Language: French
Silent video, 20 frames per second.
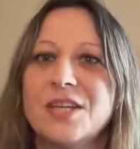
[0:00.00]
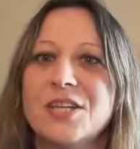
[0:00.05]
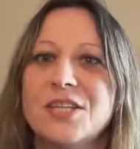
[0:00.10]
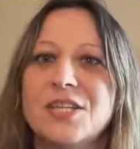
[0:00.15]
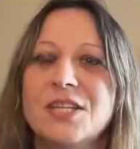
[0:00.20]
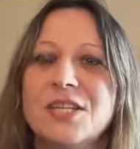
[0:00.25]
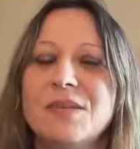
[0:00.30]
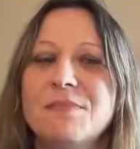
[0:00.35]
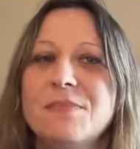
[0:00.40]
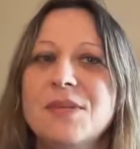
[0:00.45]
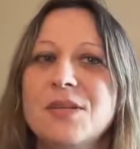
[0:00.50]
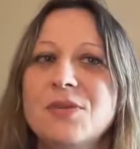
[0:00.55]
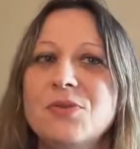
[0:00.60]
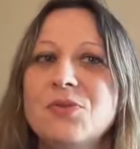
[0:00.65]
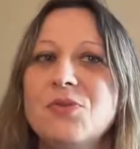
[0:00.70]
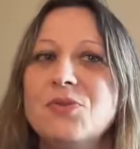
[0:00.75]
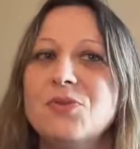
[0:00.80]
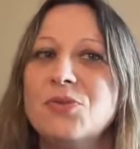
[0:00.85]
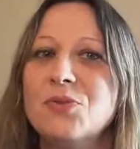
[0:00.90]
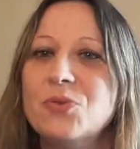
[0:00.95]
J'ai mis
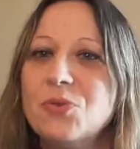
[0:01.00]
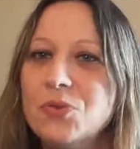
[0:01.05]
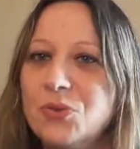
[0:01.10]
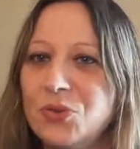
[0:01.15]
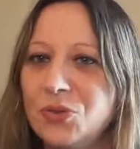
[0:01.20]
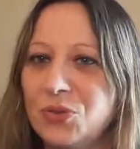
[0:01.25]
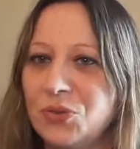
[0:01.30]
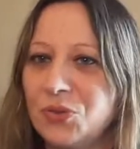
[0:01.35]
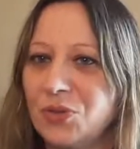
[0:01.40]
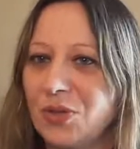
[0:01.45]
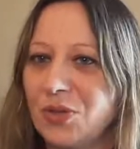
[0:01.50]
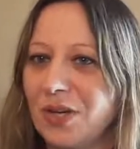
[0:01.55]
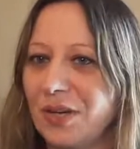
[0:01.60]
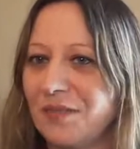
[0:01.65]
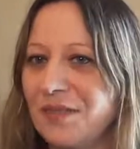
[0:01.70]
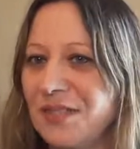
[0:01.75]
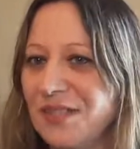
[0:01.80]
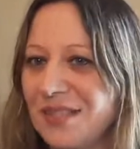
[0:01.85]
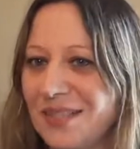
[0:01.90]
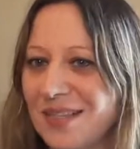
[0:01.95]
une goutte de
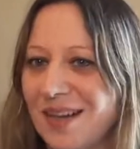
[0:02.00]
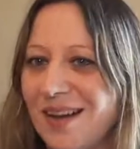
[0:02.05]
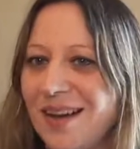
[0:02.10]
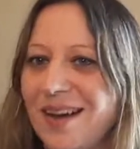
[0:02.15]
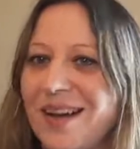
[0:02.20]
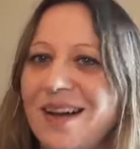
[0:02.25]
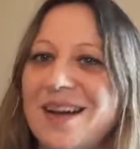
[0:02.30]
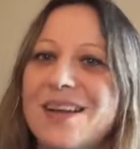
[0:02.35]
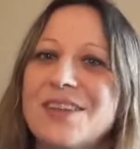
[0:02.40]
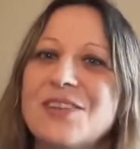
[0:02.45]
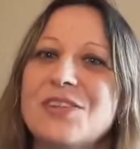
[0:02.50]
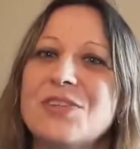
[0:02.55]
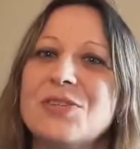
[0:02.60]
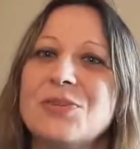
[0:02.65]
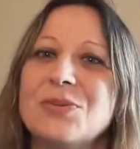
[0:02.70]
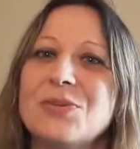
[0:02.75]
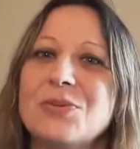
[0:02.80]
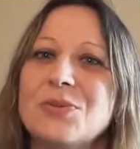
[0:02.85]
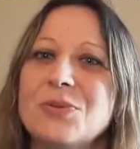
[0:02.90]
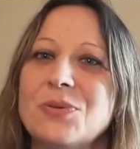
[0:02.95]
Ravinsara
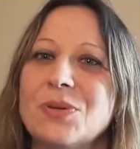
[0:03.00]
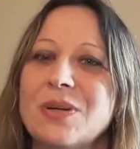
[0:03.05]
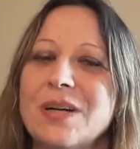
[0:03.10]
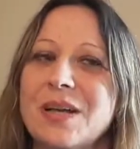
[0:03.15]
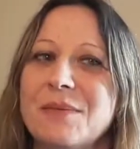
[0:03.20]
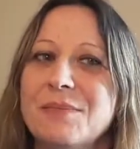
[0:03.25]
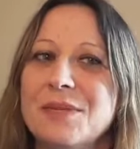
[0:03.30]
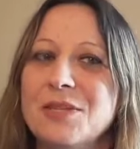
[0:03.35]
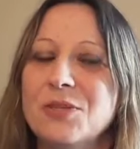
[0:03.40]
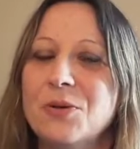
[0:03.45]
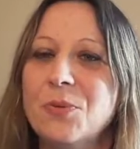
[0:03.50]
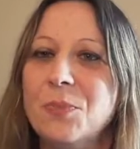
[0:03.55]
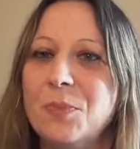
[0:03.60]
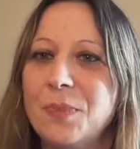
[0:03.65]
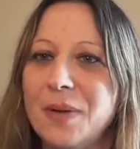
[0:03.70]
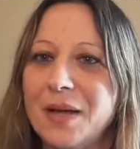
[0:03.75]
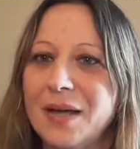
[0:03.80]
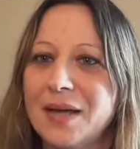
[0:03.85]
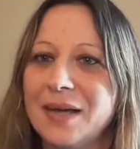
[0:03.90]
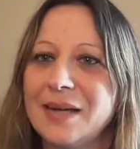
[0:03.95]
sur la de
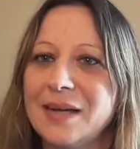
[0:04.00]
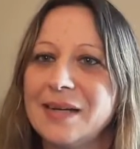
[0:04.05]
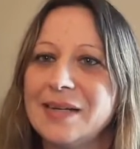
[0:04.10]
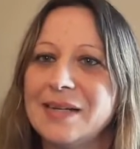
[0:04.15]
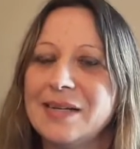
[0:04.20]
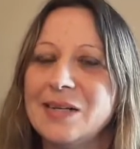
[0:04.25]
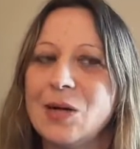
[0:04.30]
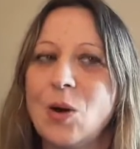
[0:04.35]
pain.